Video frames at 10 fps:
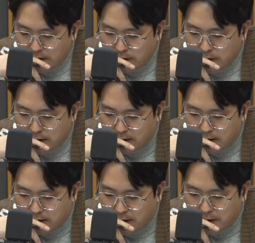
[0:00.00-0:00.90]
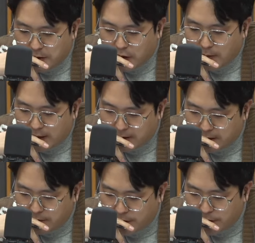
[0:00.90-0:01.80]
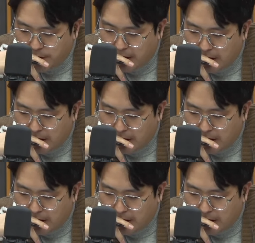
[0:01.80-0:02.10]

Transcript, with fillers: 그래서 이제 그 에디터의 말에 따르면